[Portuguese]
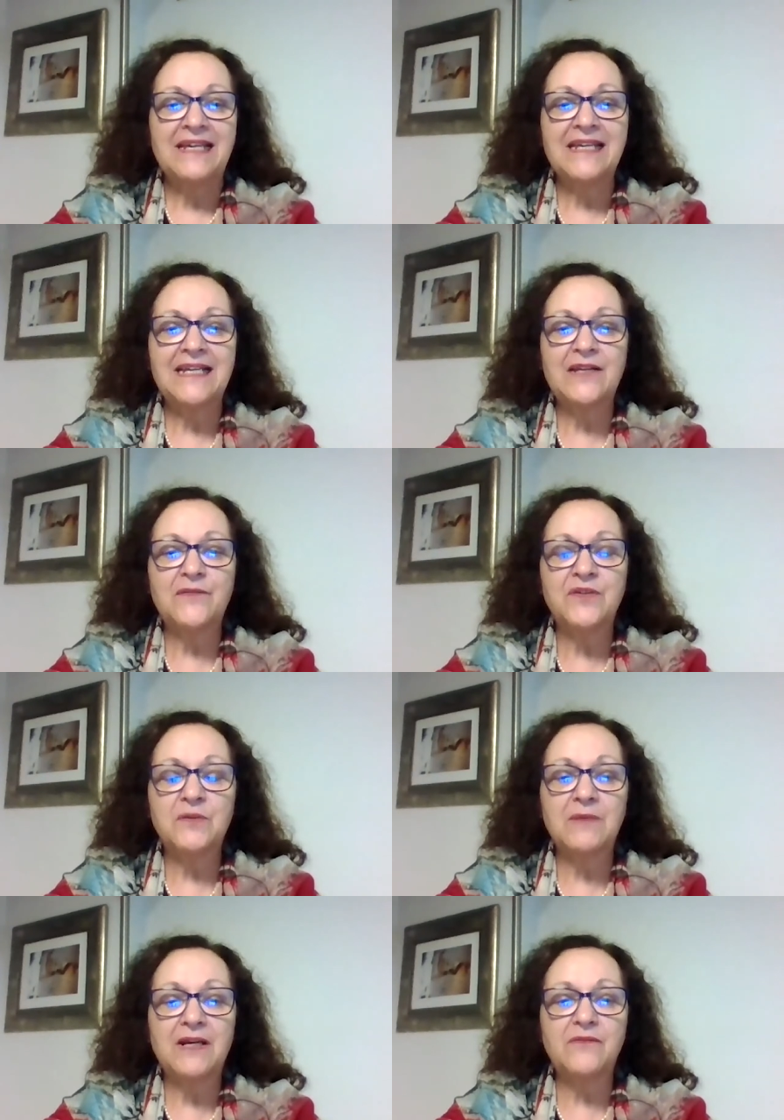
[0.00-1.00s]
Ele
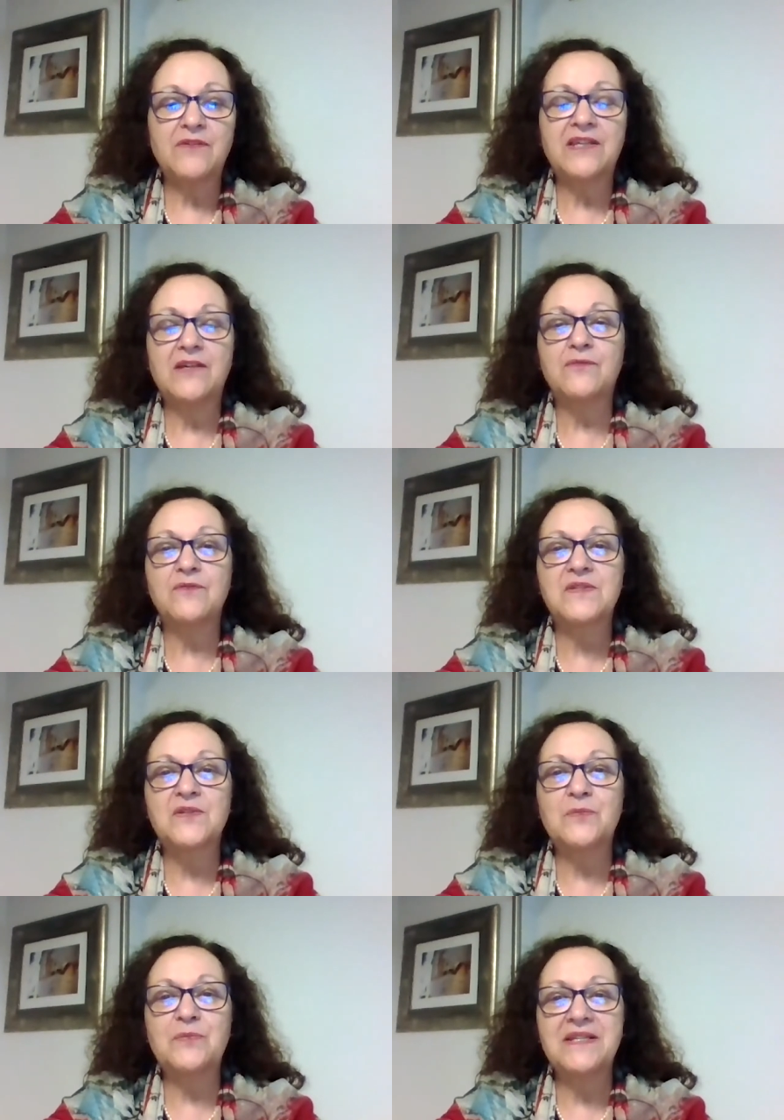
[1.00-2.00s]
afirmava que a
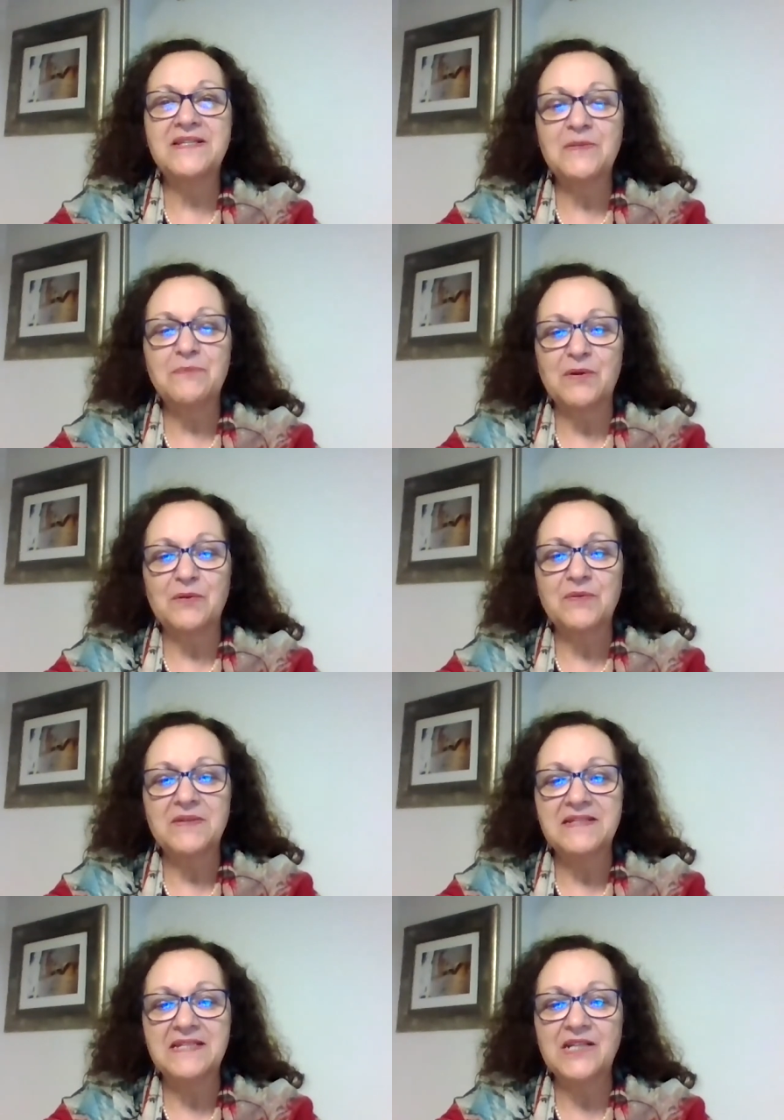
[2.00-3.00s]
função principal do
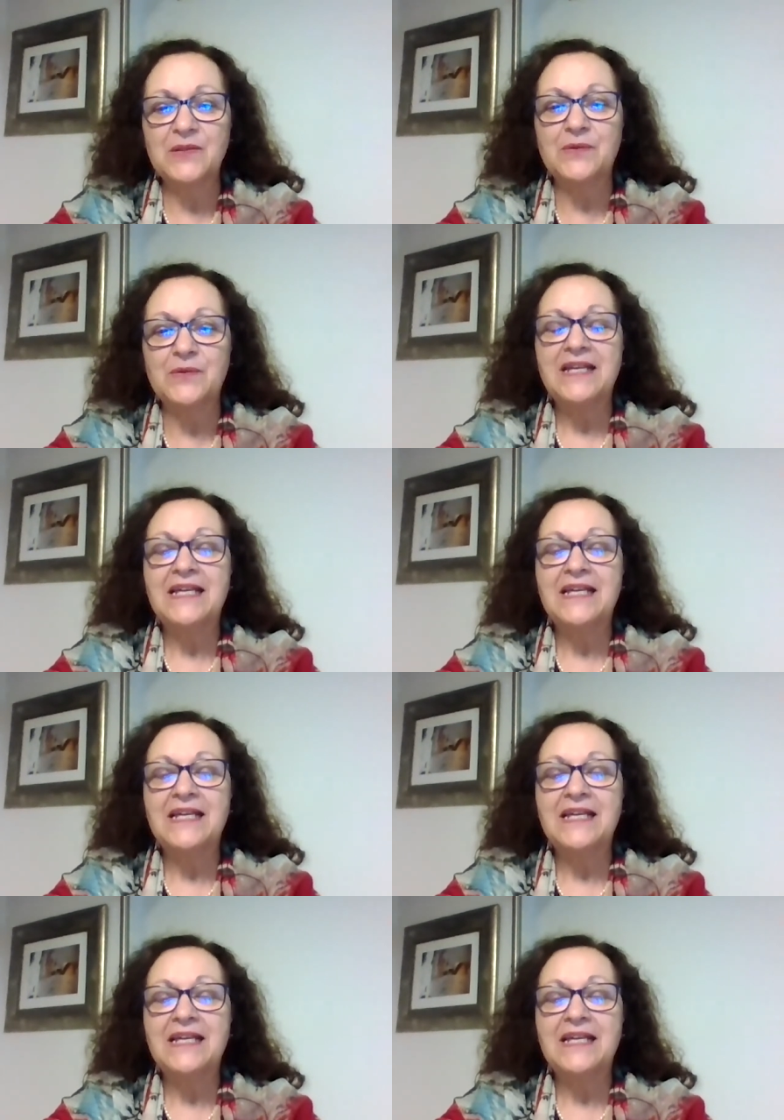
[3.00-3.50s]
ensino